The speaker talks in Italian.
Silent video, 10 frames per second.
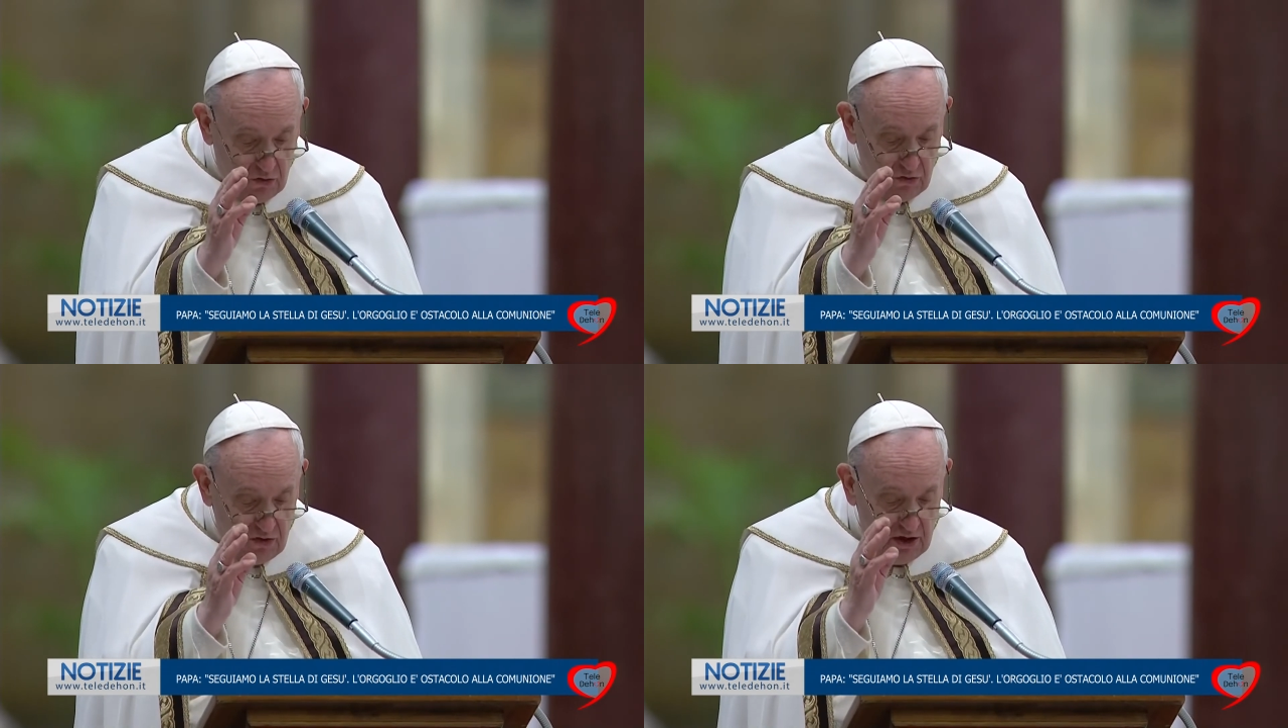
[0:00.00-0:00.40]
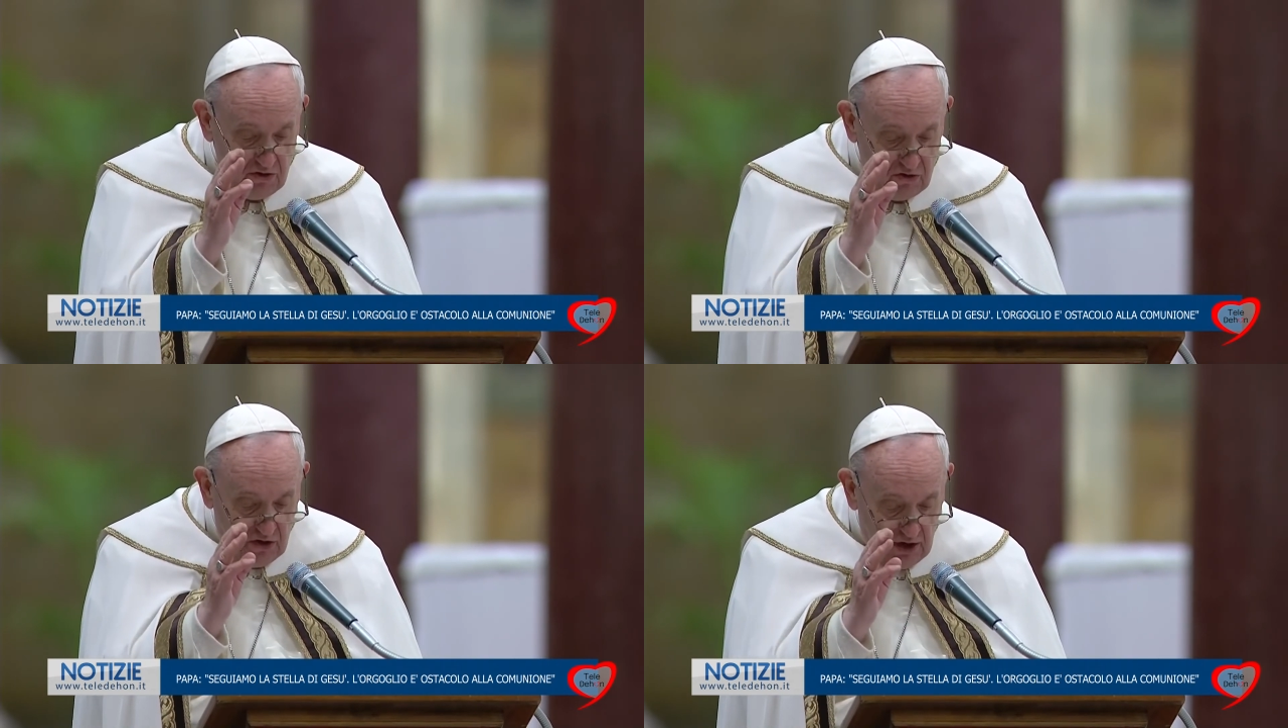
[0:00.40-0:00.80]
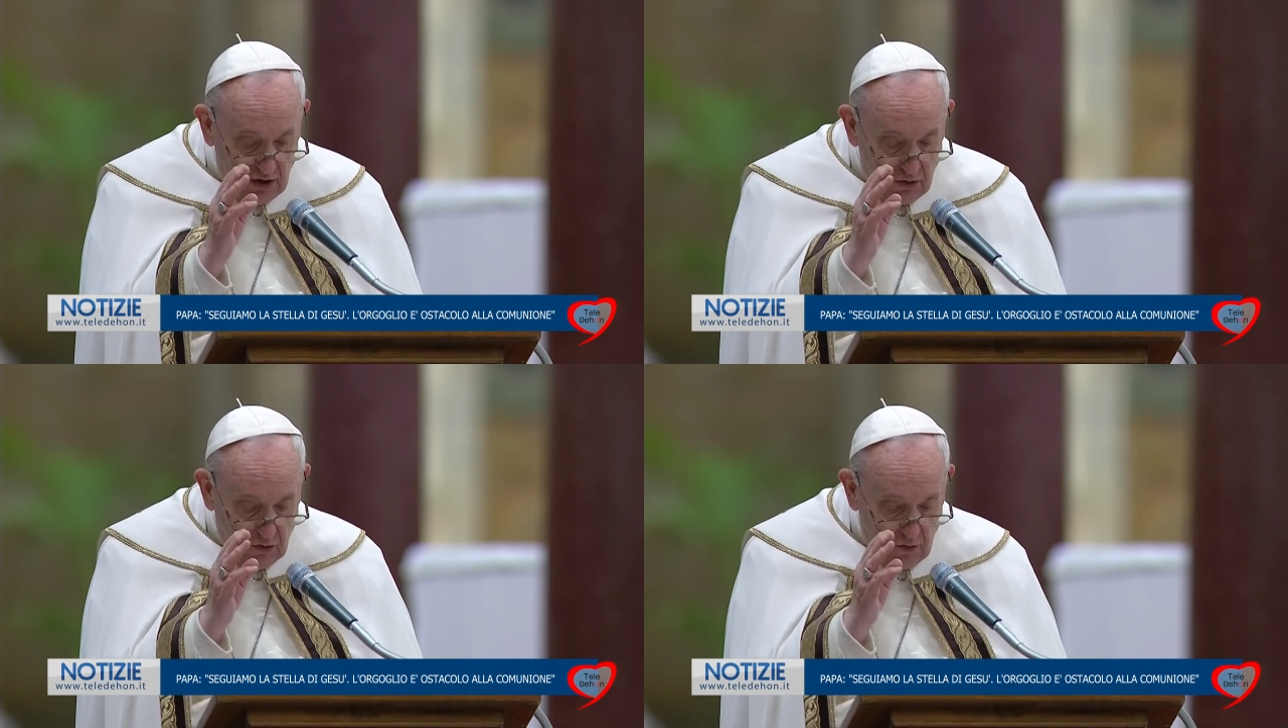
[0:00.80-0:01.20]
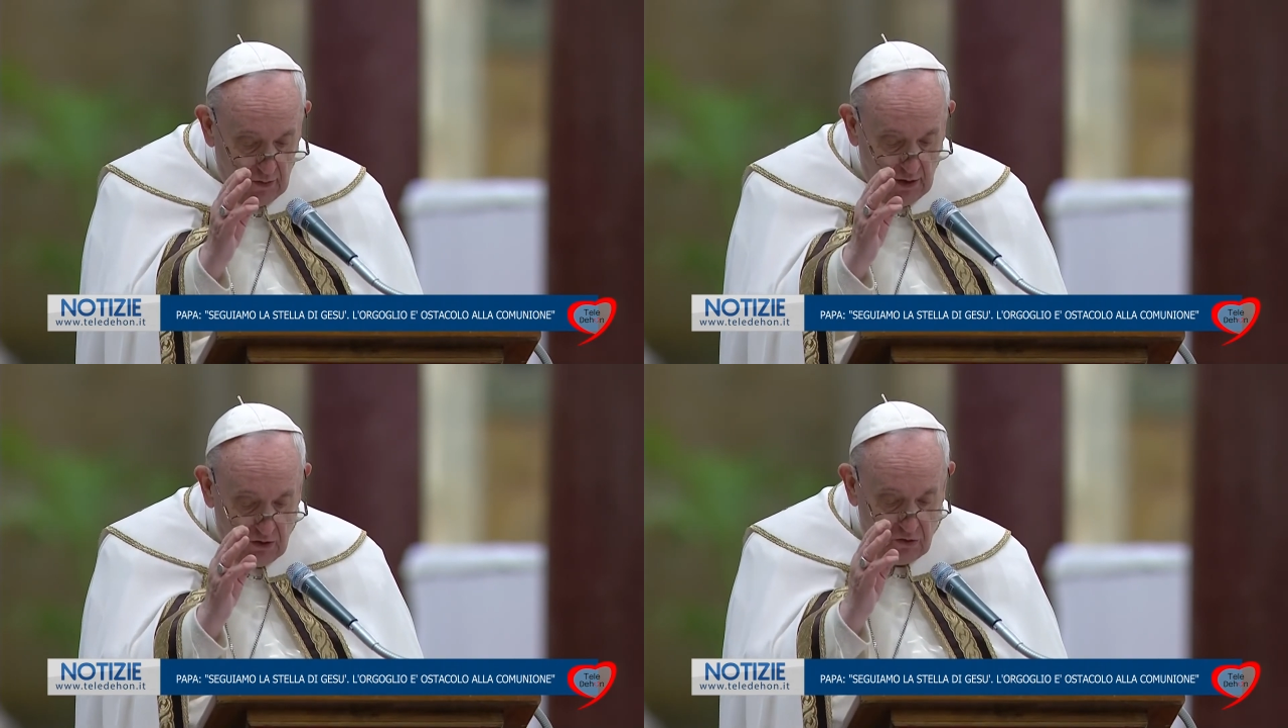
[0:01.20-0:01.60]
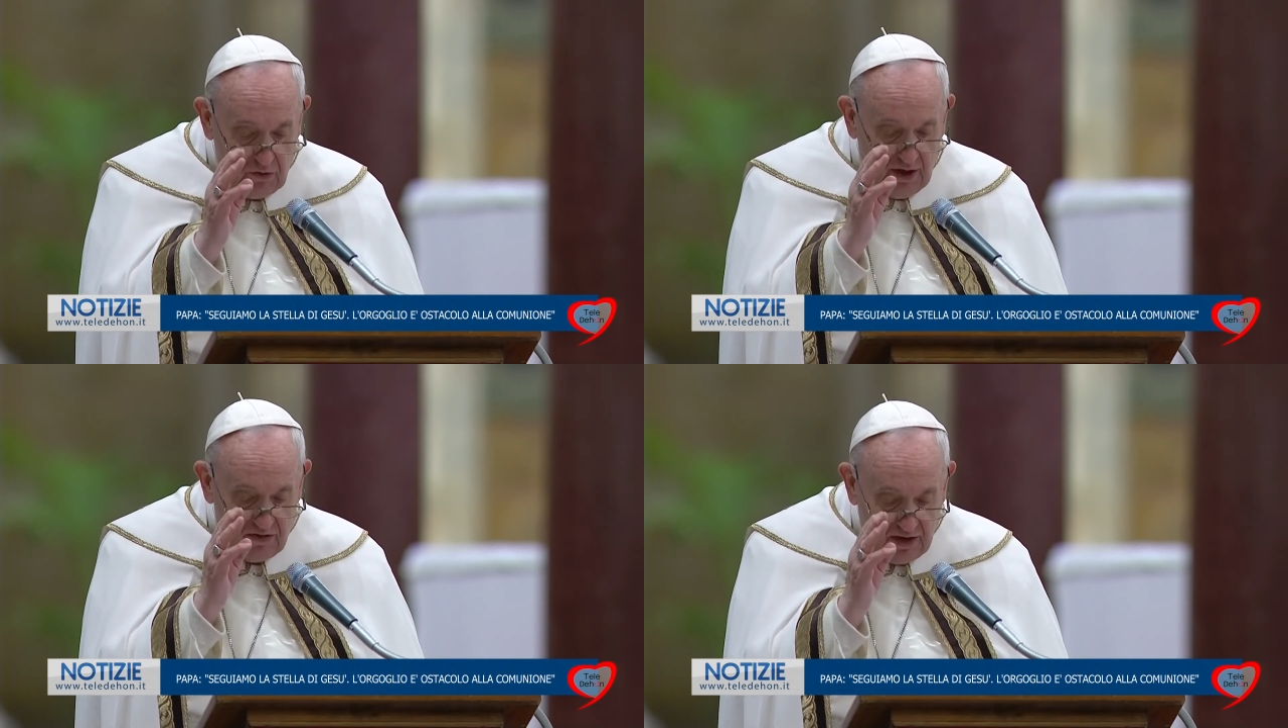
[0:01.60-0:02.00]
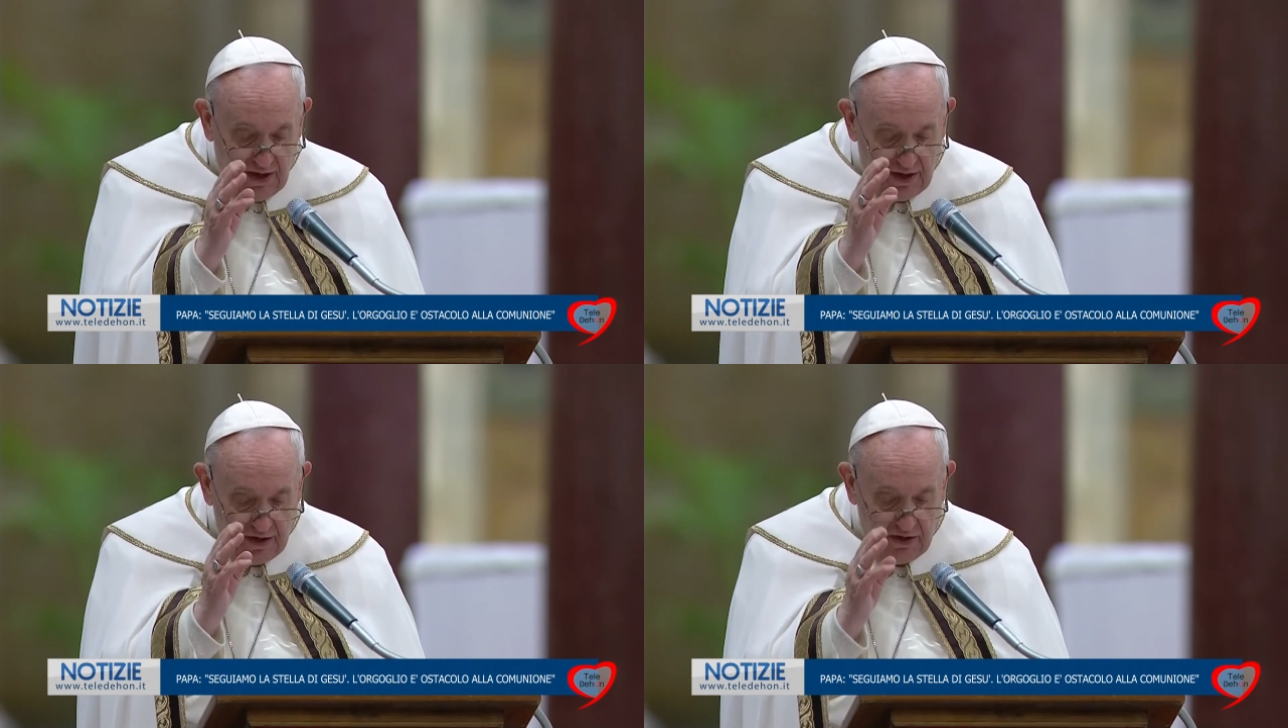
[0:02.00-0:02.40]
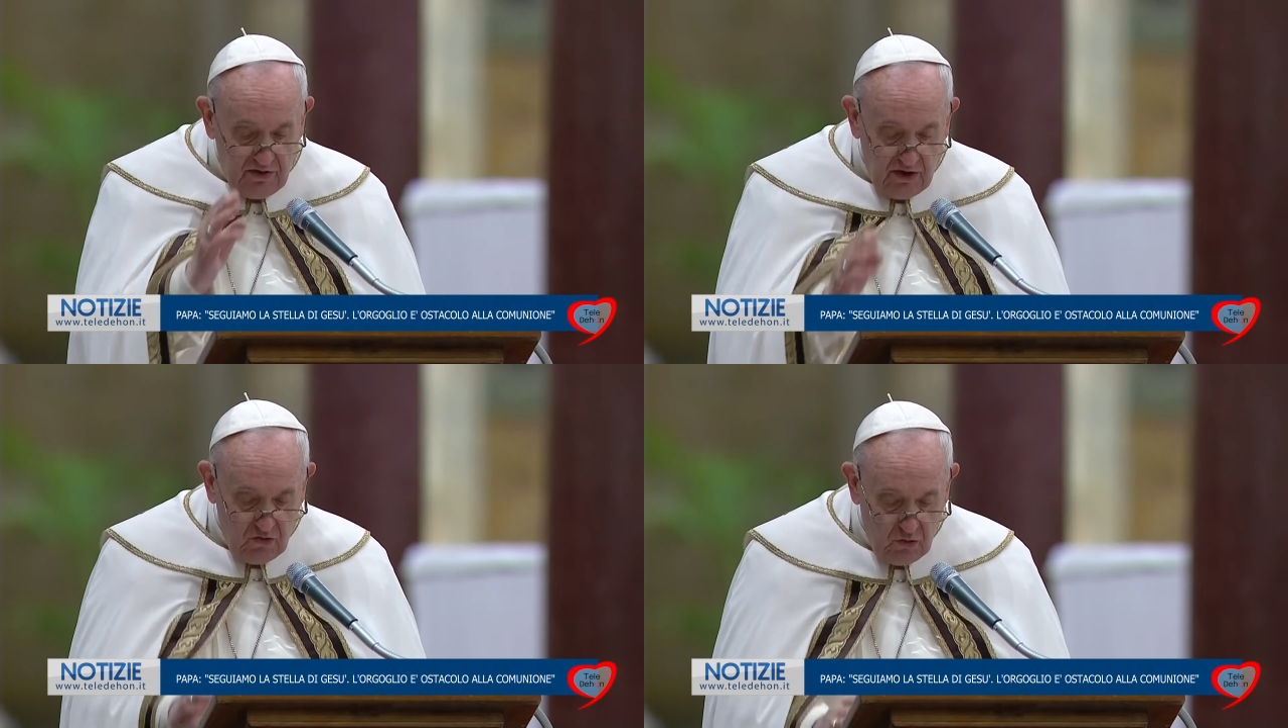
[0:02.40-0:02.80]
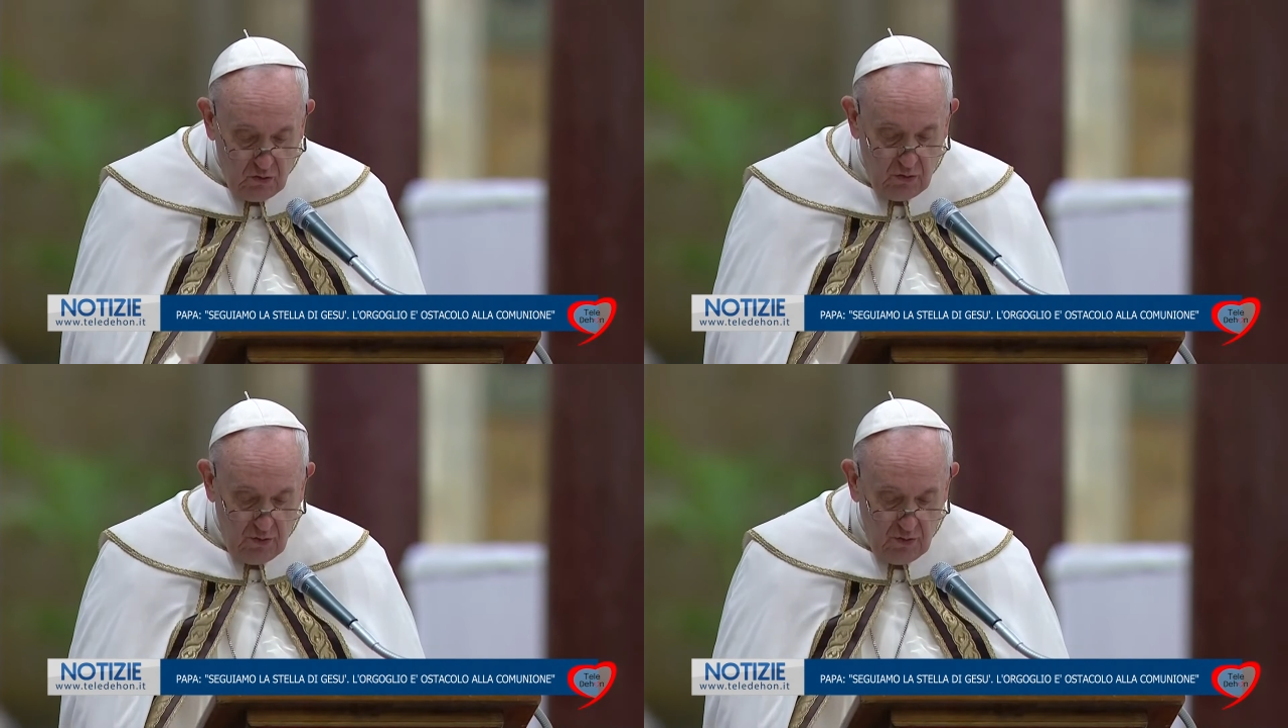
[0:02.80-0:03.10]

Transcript: sia in cielo, sulla stella di Gesù.